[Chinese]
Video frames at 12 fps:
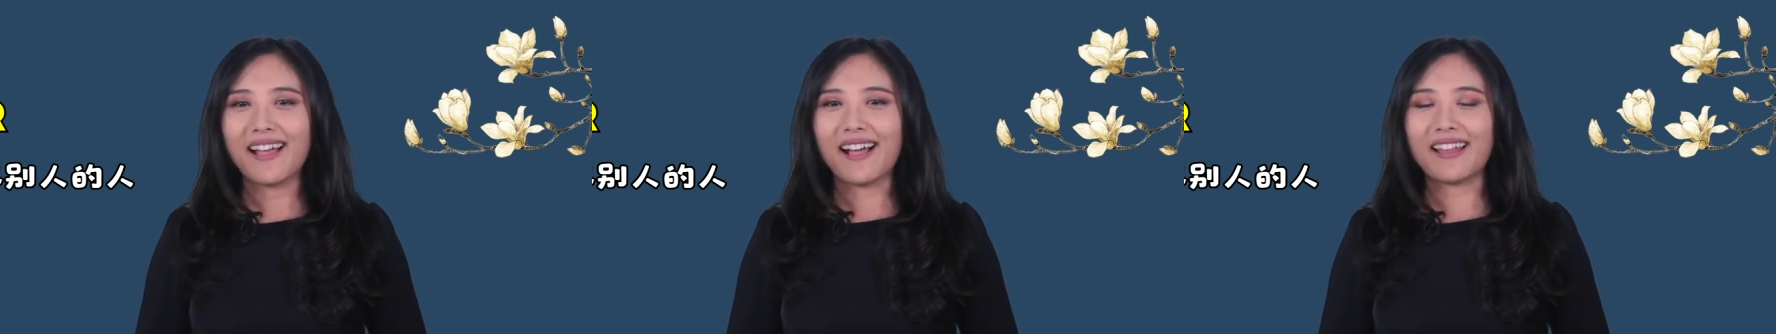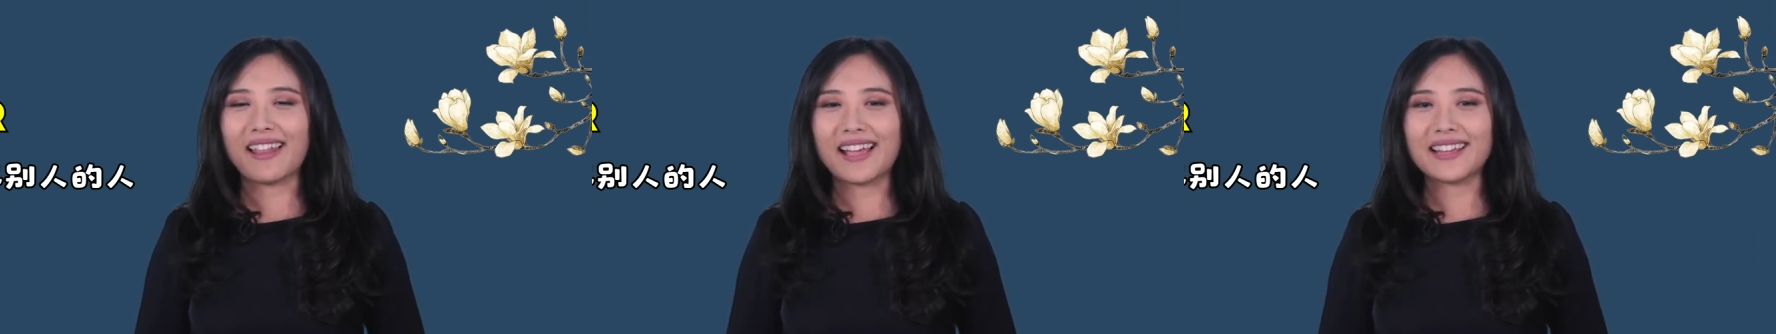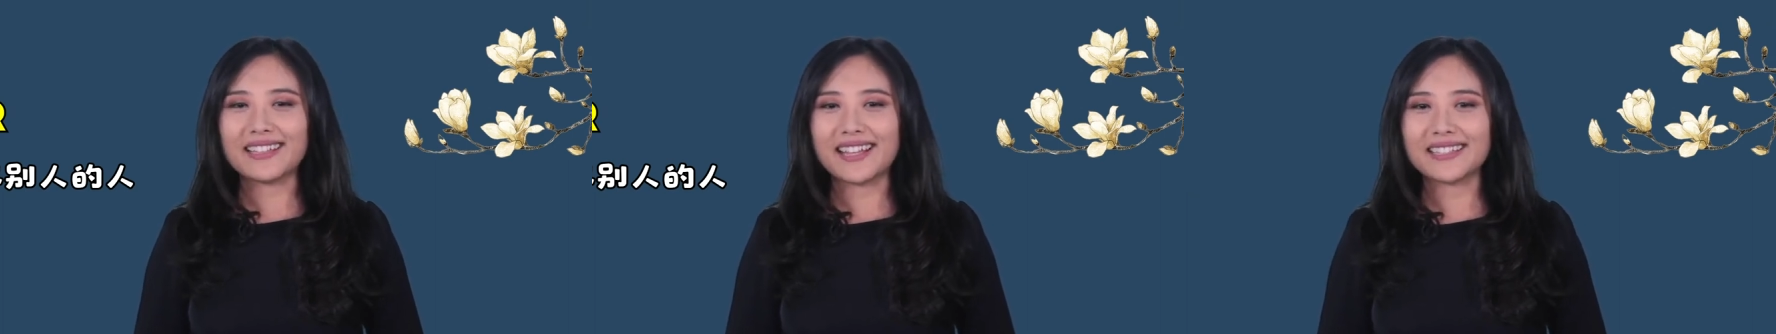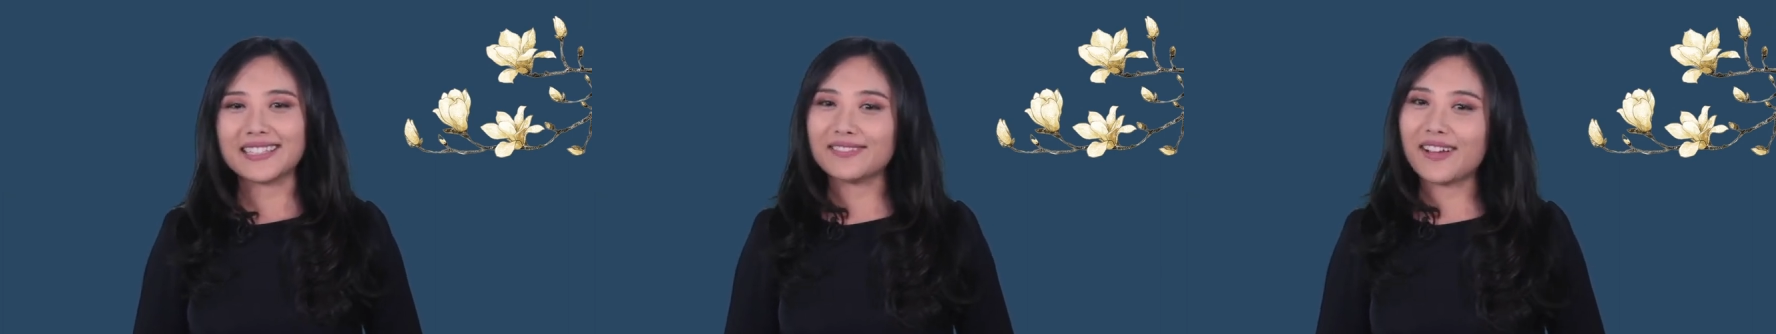好啦，一
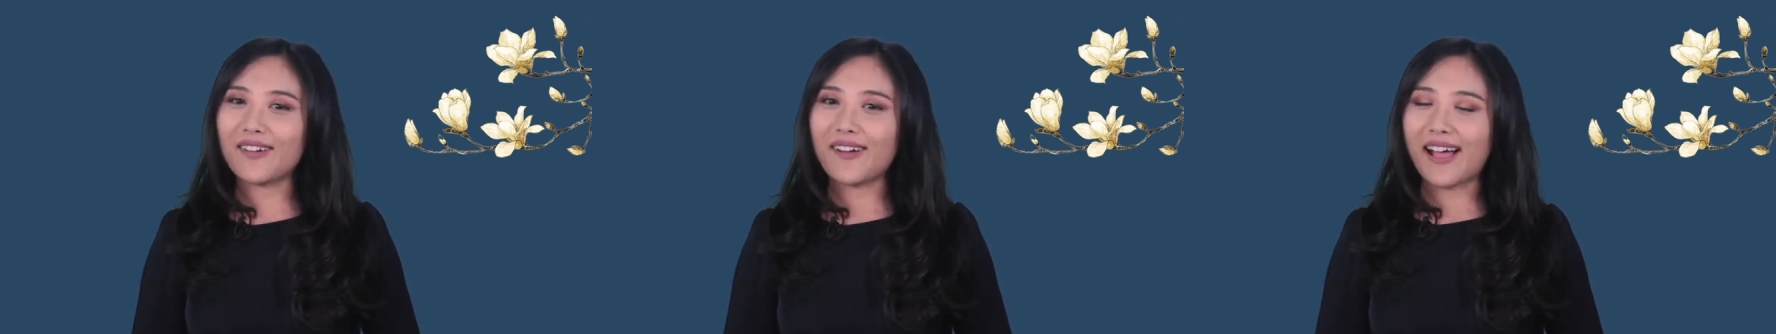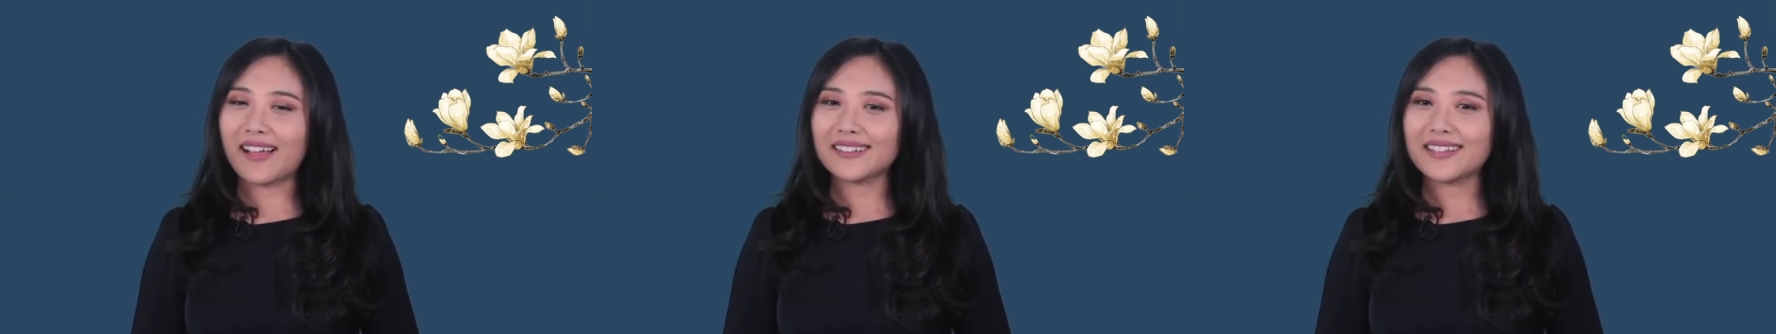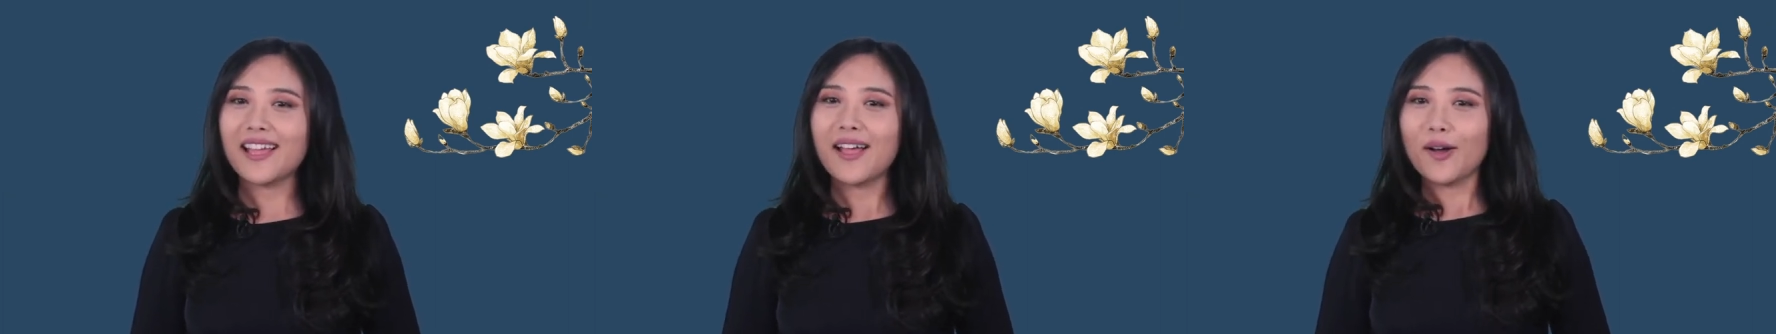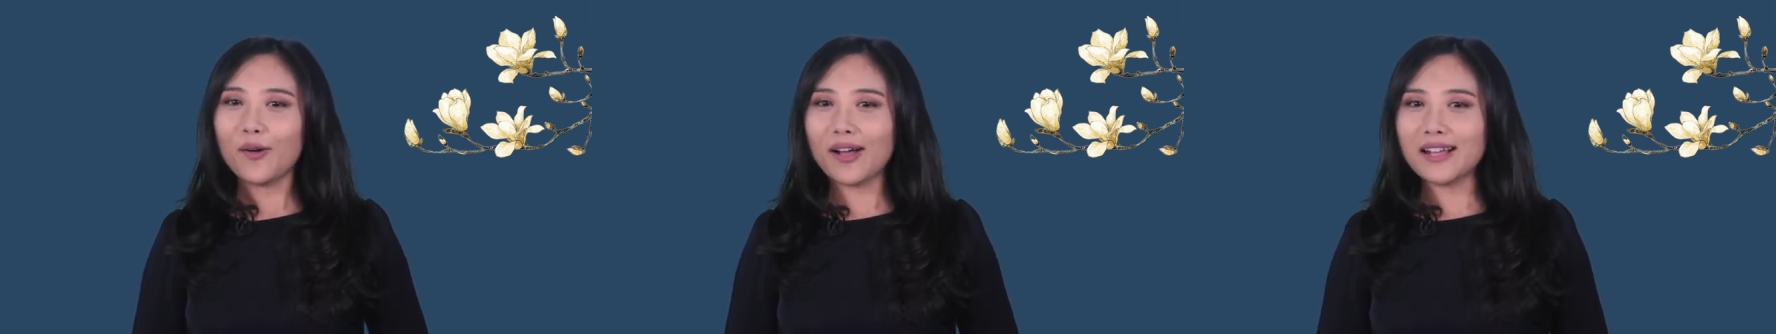点题外话，
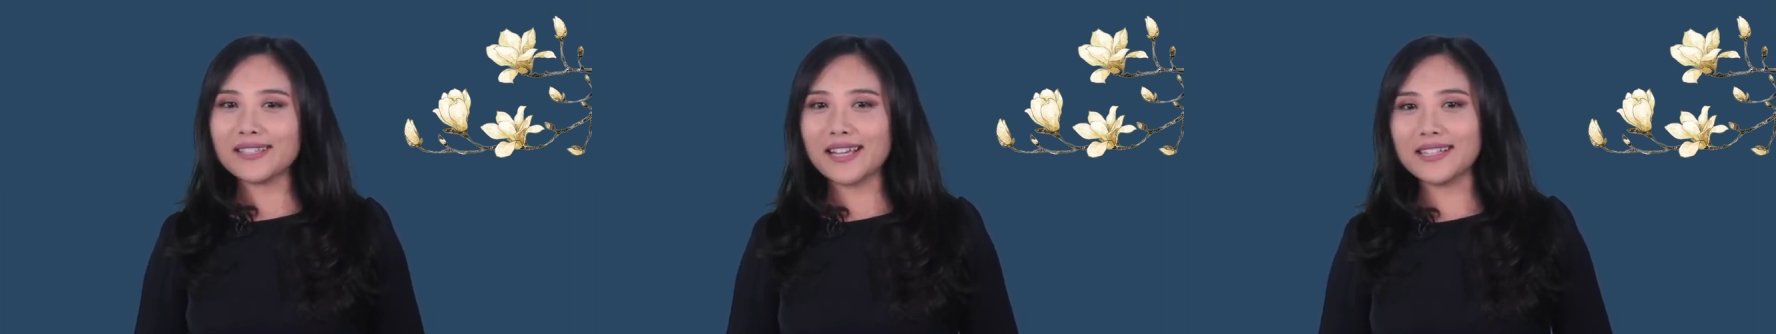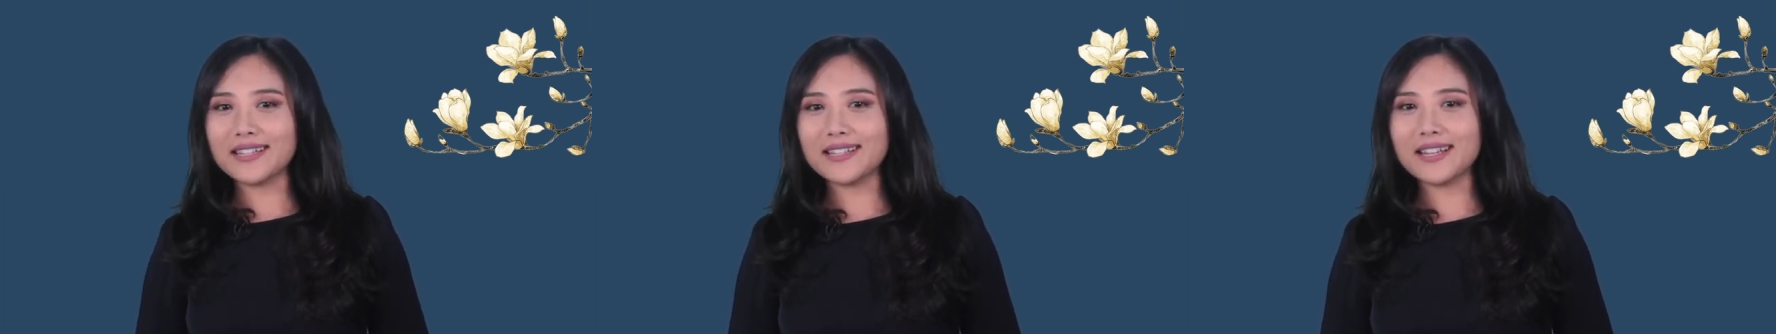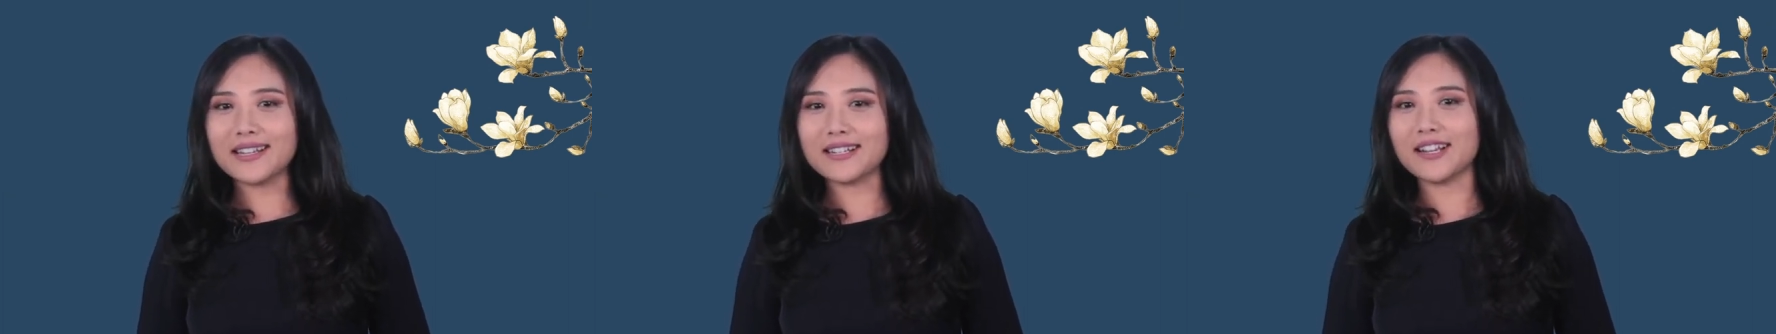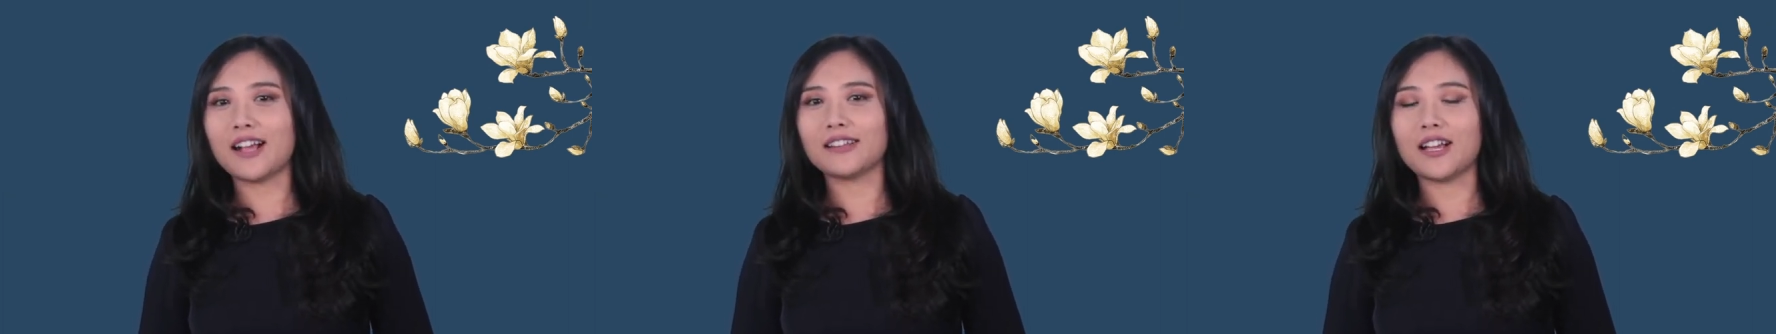花家的剑
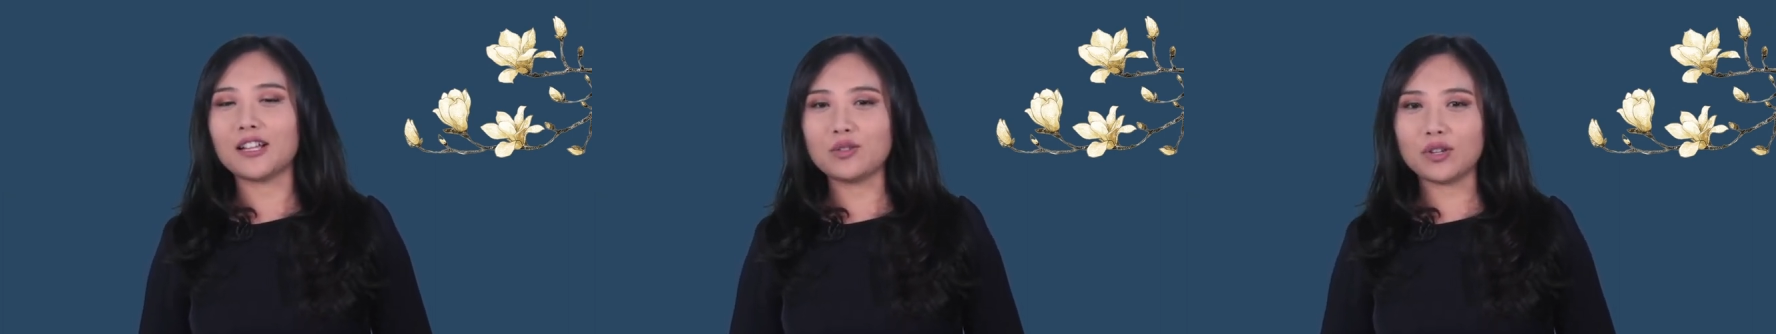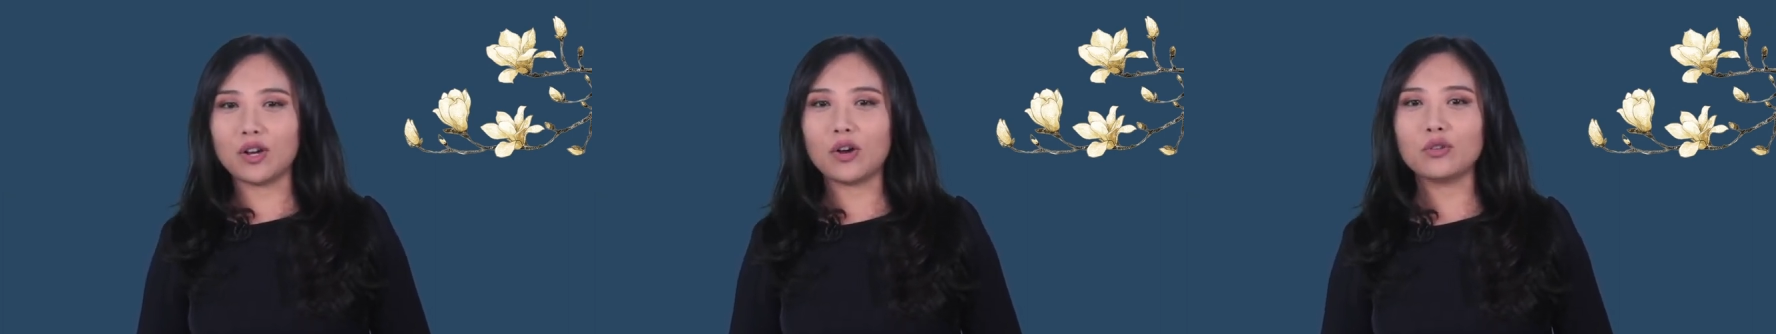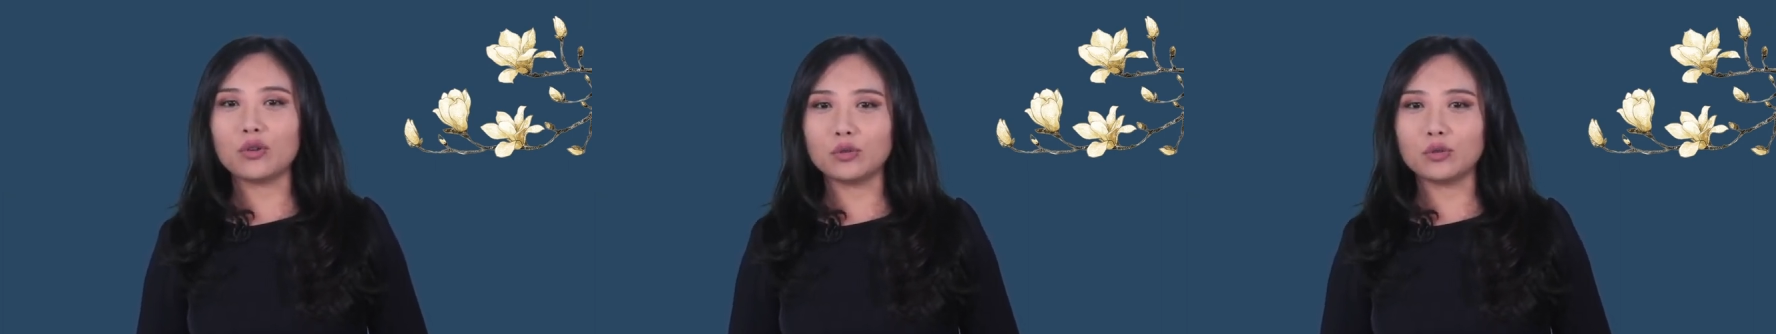上呢，最后又